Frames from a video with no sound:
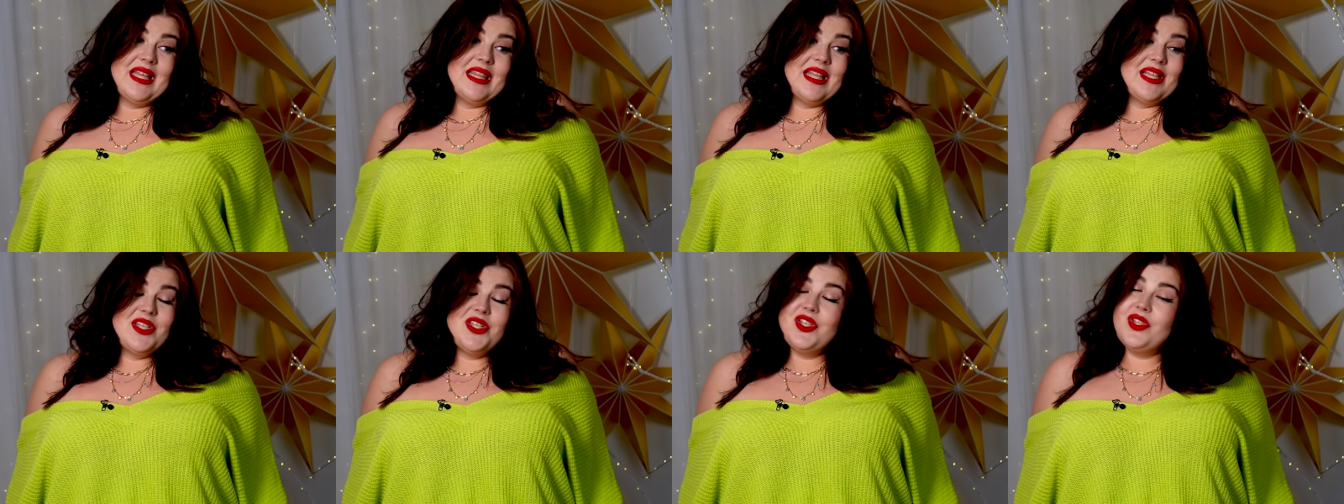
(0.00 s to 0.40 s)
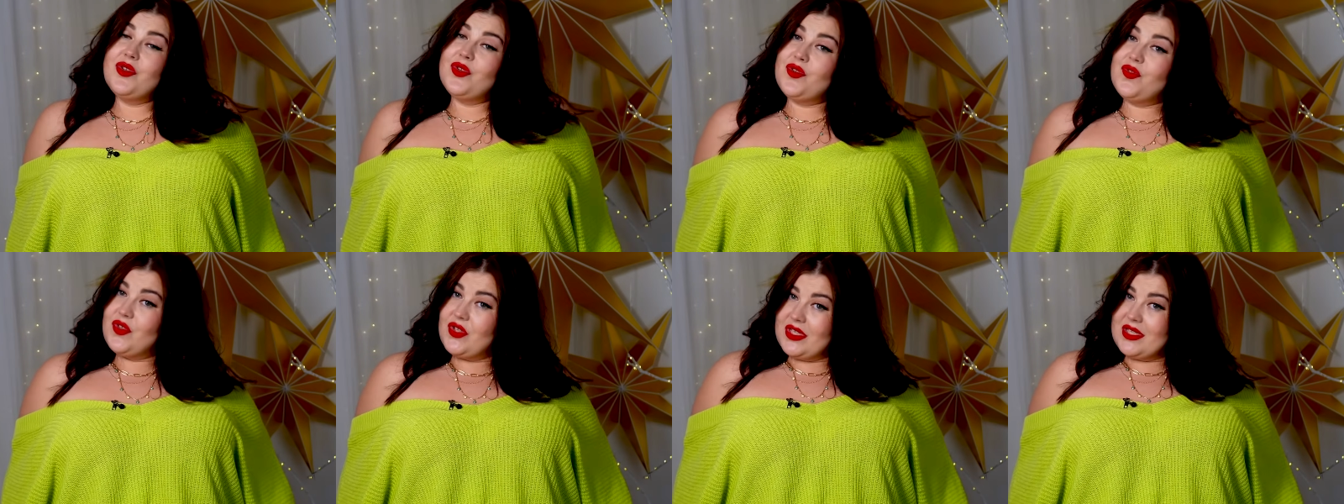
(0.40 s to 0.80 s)
Na dziś
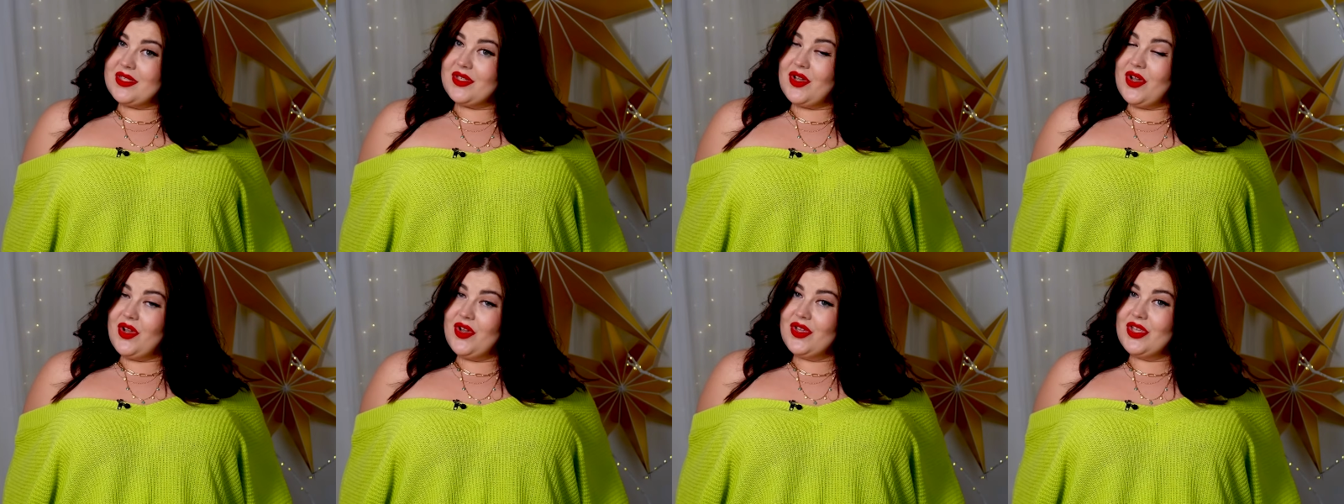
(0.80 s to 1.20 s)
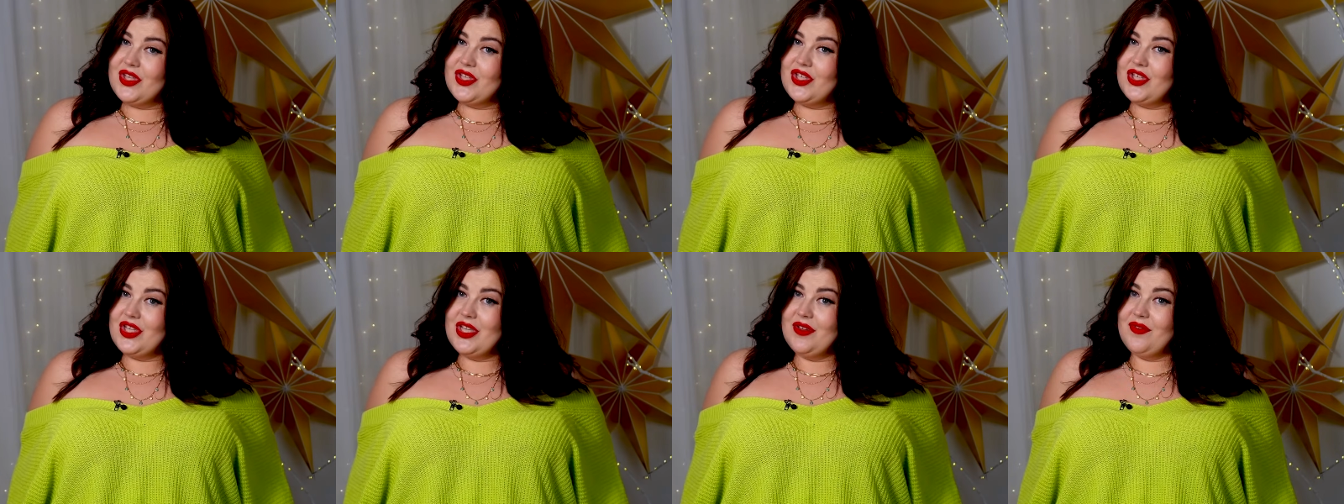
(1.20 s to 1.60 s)
to już wszystko.
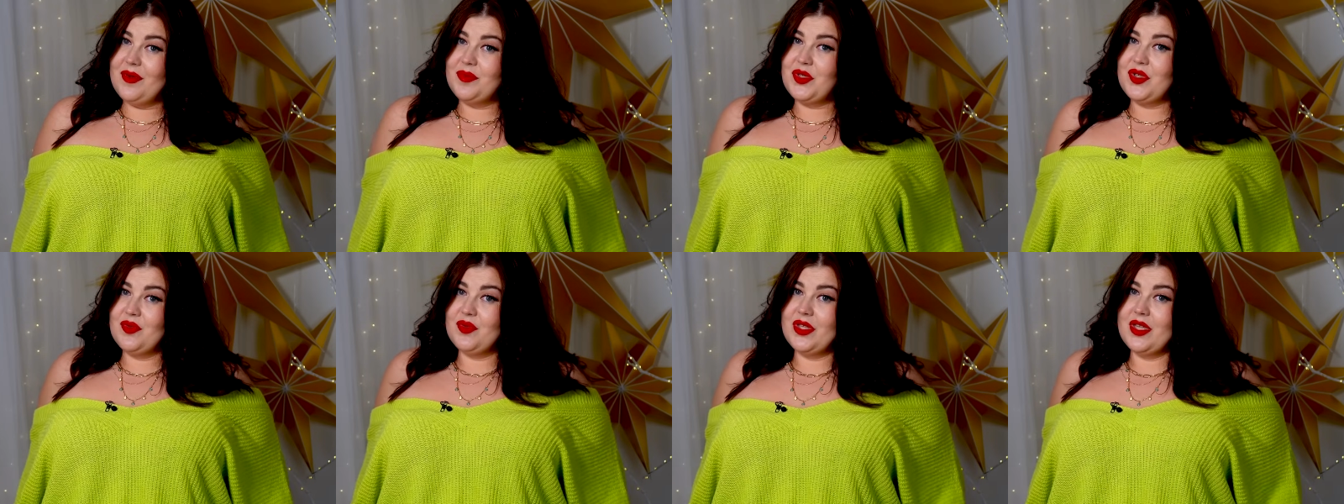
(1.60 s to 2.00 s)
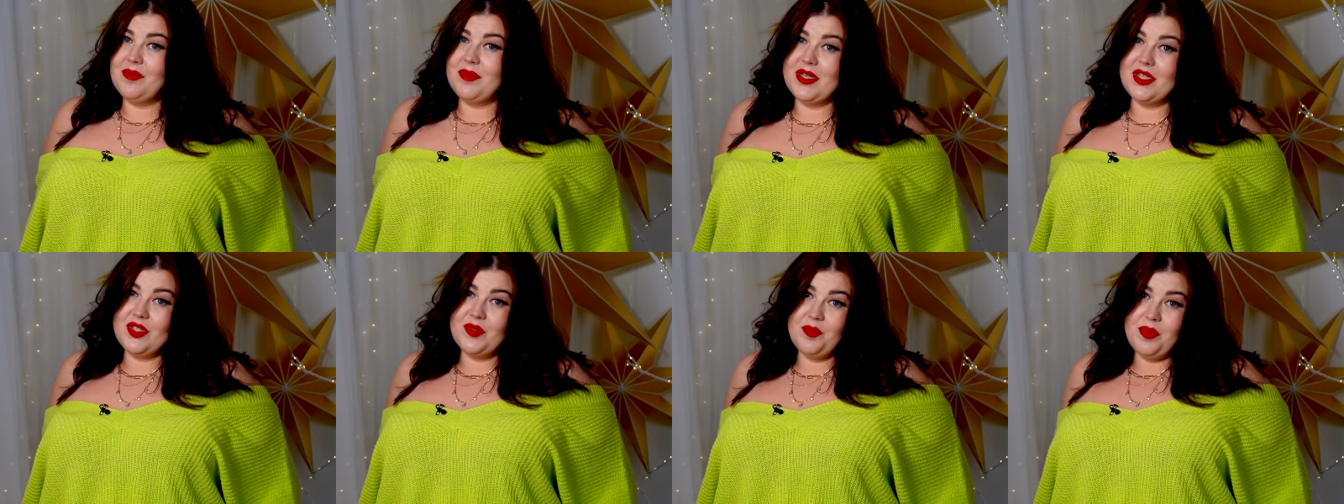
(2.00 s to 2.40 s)
Jeśli Wam się
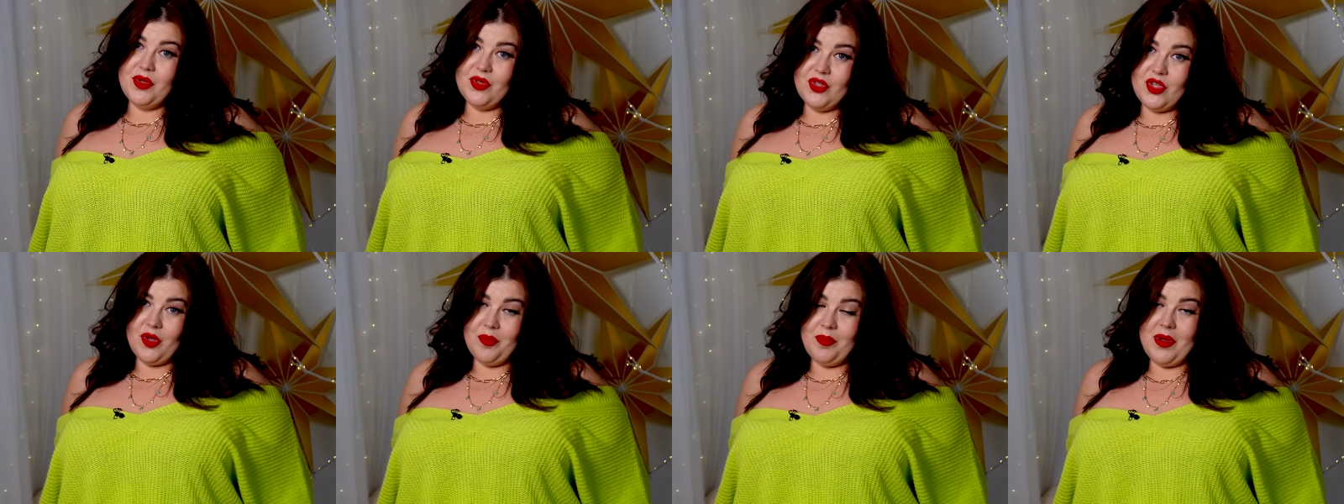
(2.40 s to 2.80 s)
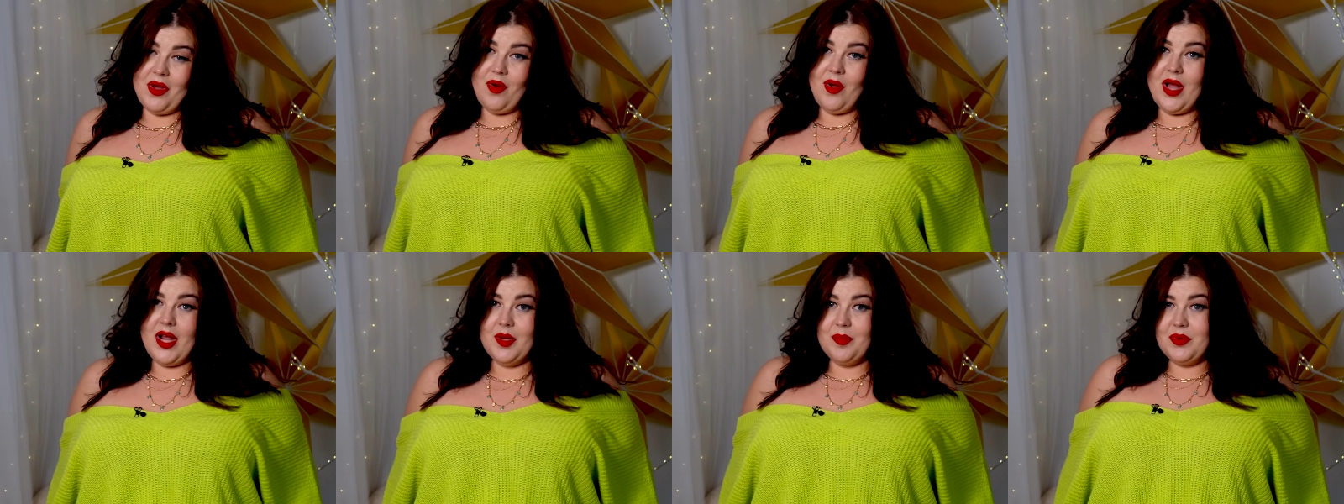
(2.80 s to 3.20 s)
temat
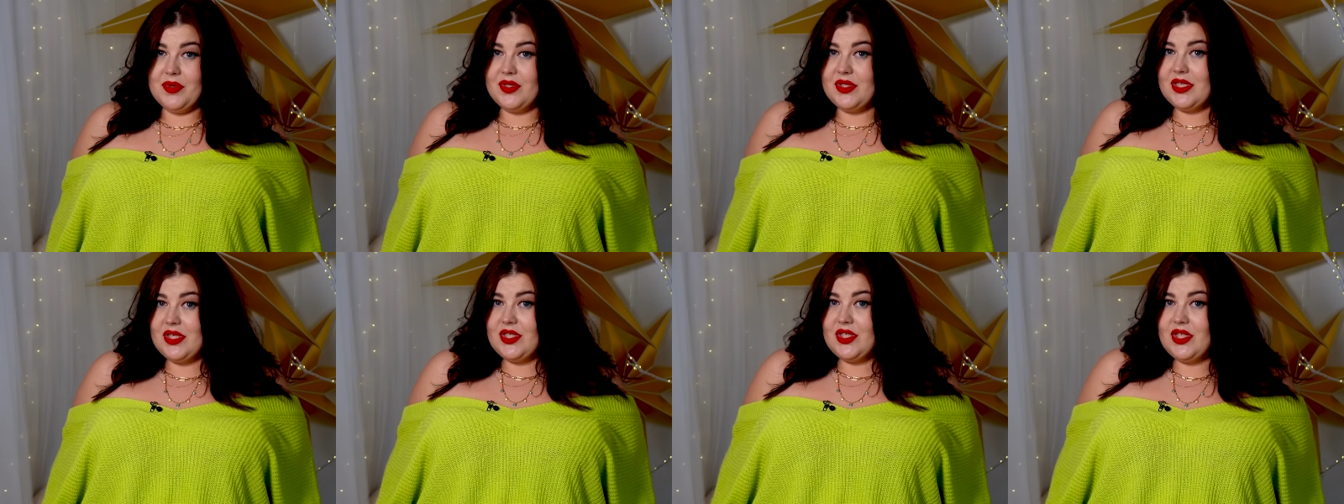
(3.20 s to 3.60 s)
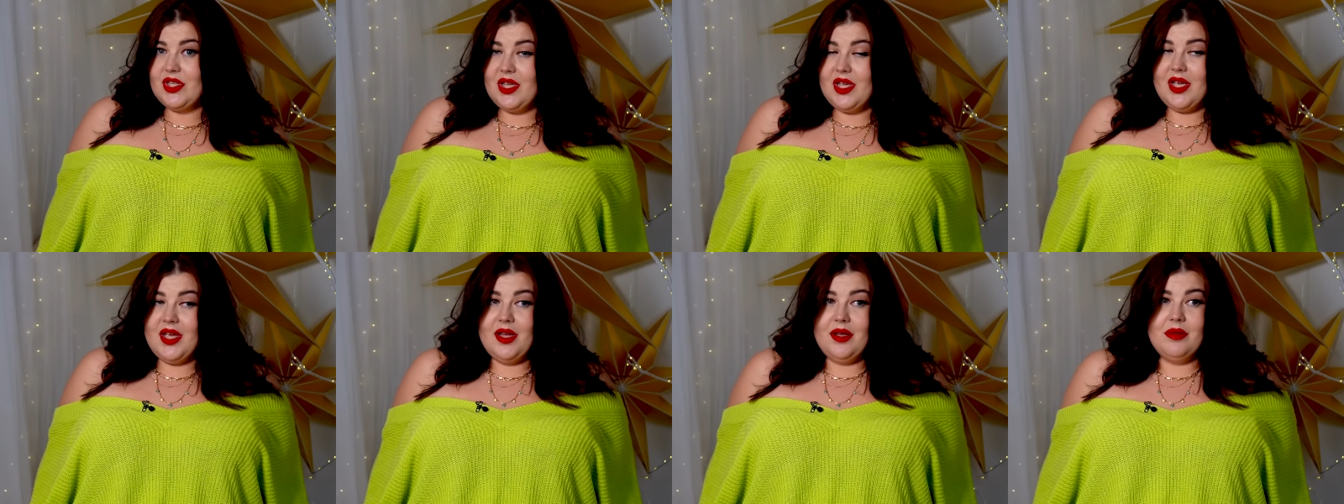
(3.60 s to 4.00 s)
podobał albo
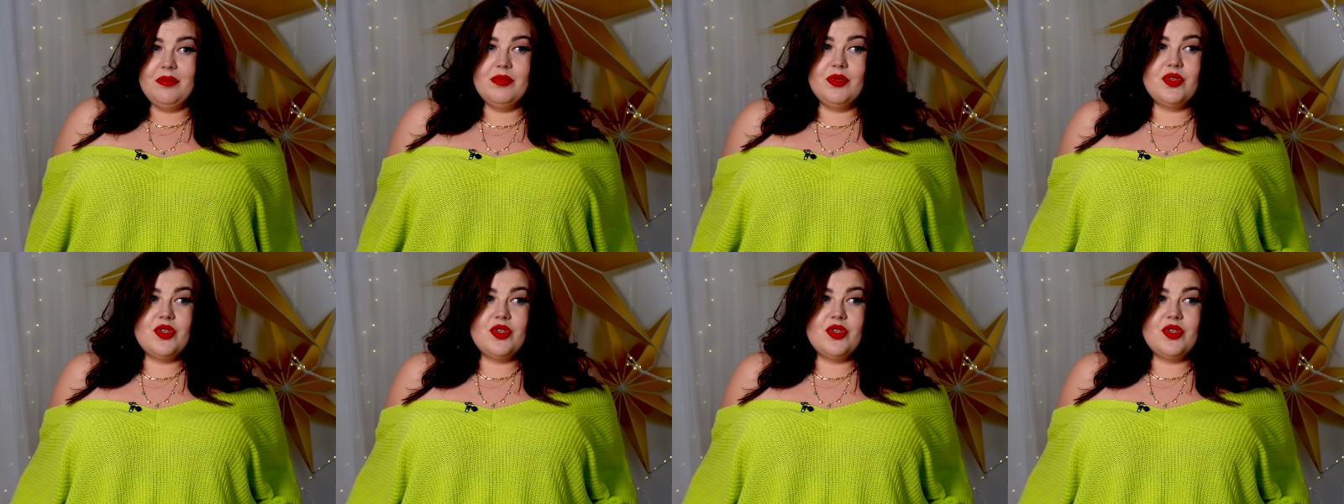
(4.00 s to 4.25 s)
chcecie,